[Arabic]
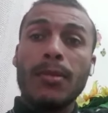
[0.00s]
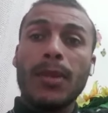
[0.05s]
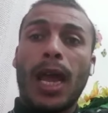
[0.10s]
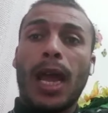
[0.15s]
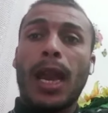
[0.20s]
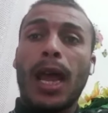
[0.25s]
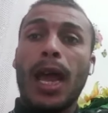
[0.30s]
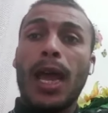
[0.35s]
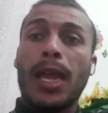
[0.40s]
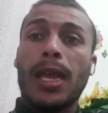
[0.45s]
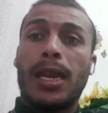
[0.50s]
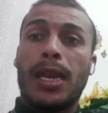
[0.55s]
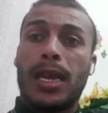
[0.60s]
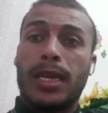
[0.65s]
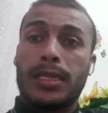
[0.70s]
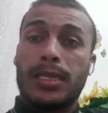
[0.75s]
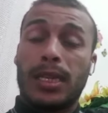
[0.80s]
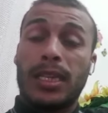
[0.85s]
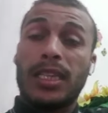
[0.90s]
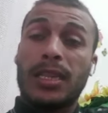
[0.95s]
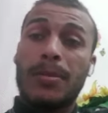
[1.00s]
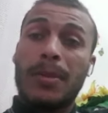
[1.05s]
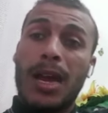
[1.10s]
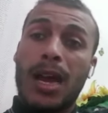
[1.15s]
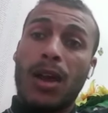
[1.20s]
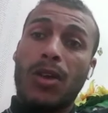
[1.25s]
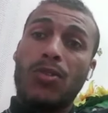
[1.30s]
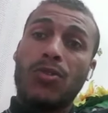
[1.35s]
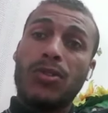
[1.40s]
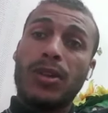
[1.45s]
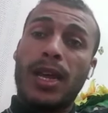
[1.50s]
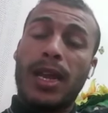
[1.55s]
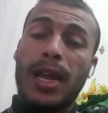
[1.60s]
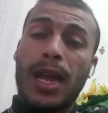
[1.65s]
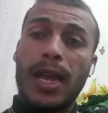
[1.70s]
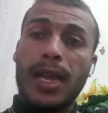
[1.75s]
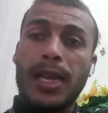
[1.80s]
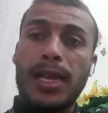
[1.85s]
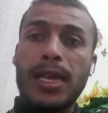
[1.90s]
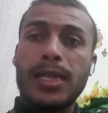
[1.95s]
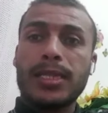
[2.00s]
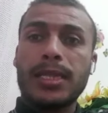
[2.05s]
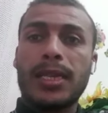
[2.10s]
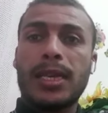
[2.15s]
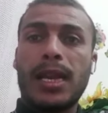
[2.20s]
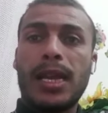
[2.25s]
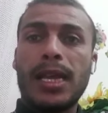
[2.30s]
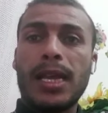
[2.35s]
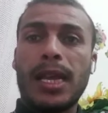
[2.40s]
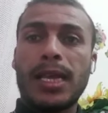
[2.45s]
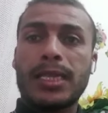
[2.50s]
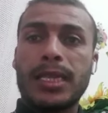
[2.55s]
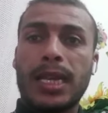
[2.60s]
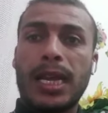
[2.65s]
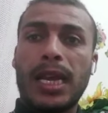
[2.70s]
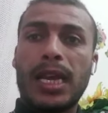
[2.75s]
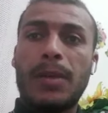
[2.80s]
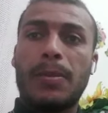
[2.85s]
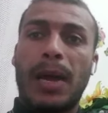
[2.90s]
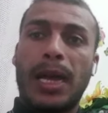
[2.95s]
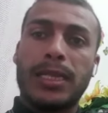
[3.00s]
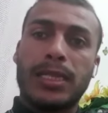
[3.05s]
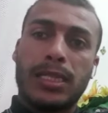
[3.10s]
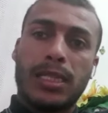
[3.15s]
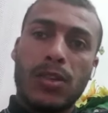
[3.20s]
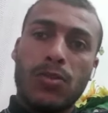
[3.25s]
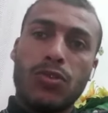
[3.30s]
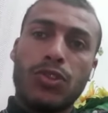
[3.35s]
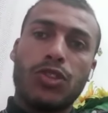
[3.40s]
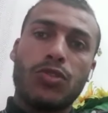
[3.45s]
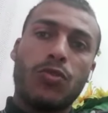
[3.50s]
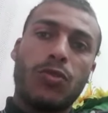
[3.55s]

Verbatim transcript: العائلات عندما أقول العائلات أنا لا أتكلم عن زوج